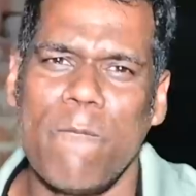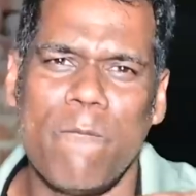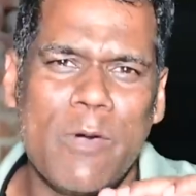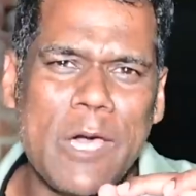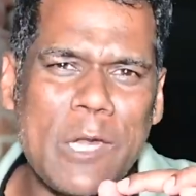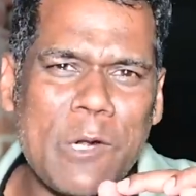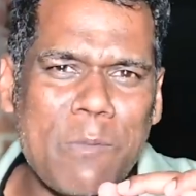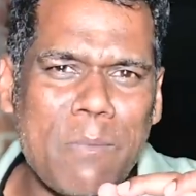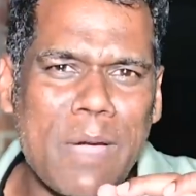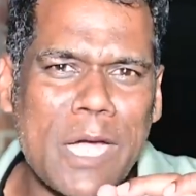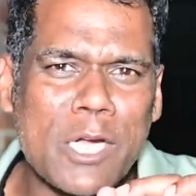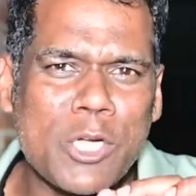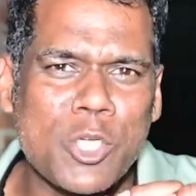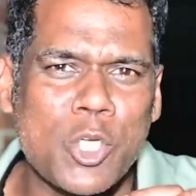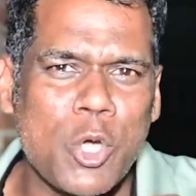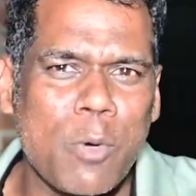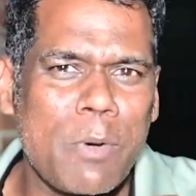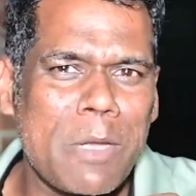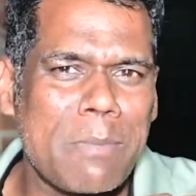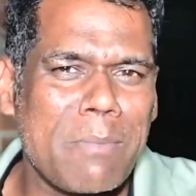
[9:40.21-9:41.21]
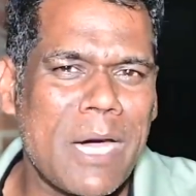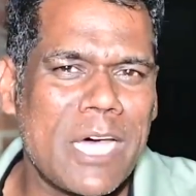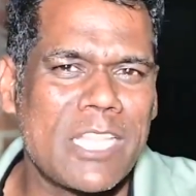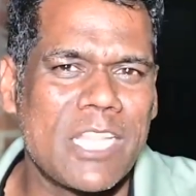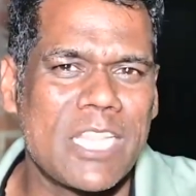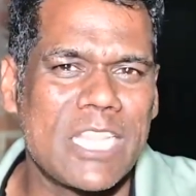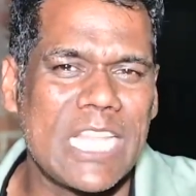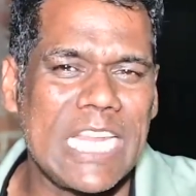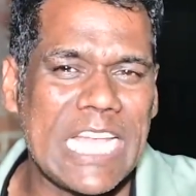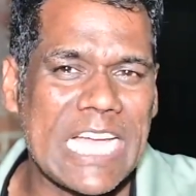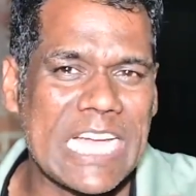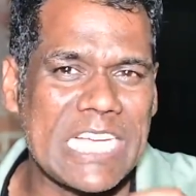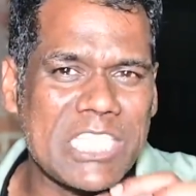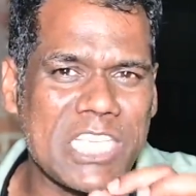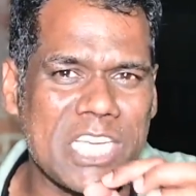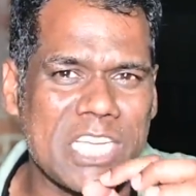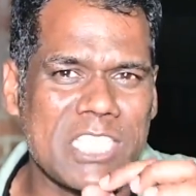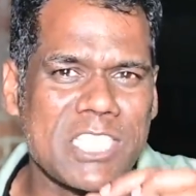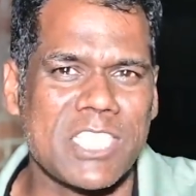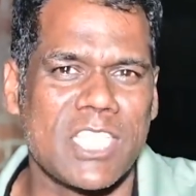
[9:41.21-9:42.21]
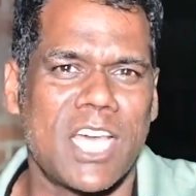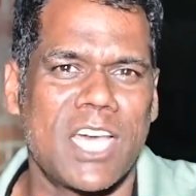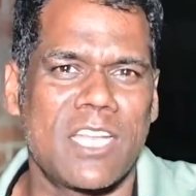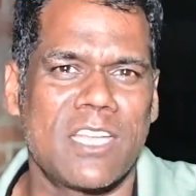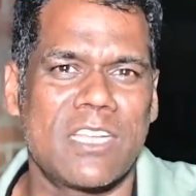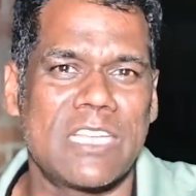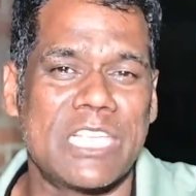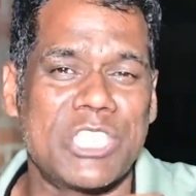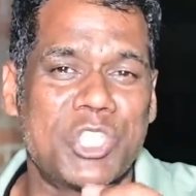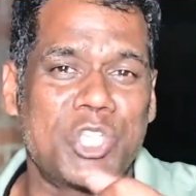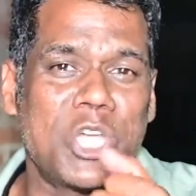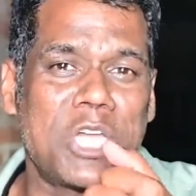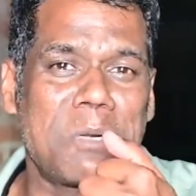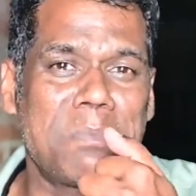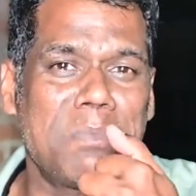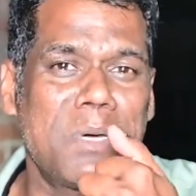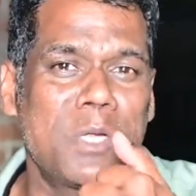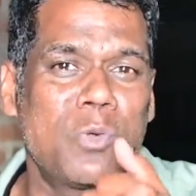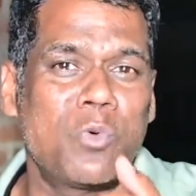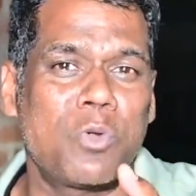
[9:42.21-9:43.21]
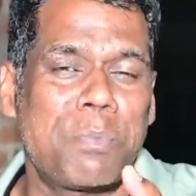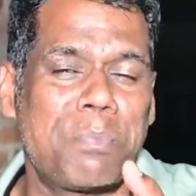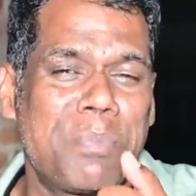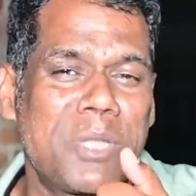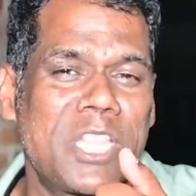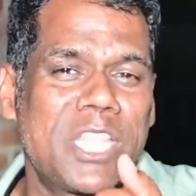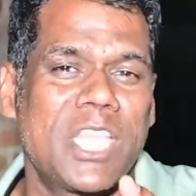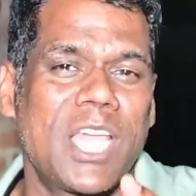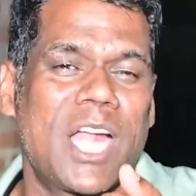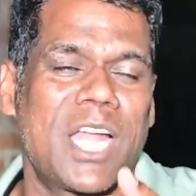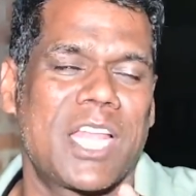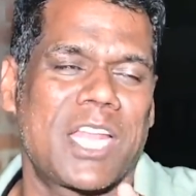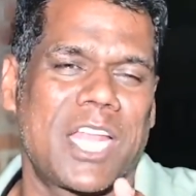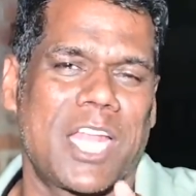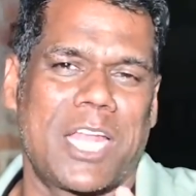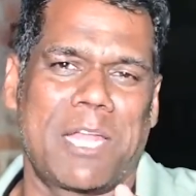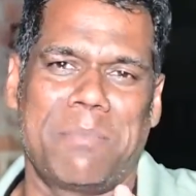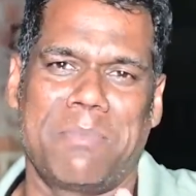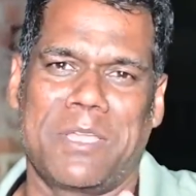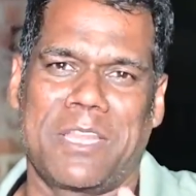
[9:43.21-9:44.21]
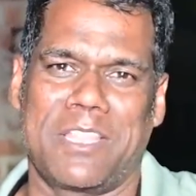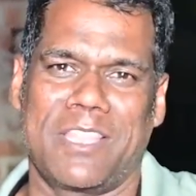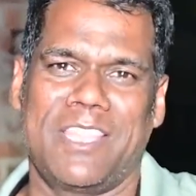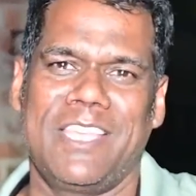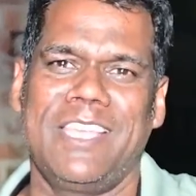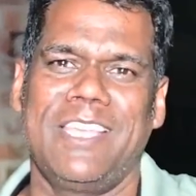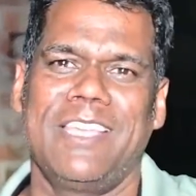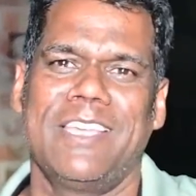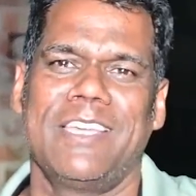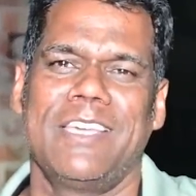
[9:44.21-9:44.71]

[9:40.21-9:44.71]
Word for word: வெறும் அக்டோபர் மாதத்தில் கஜகஸ்தான் ஜெர்மன் உற்பத்தியாளர்களிடமிருந்து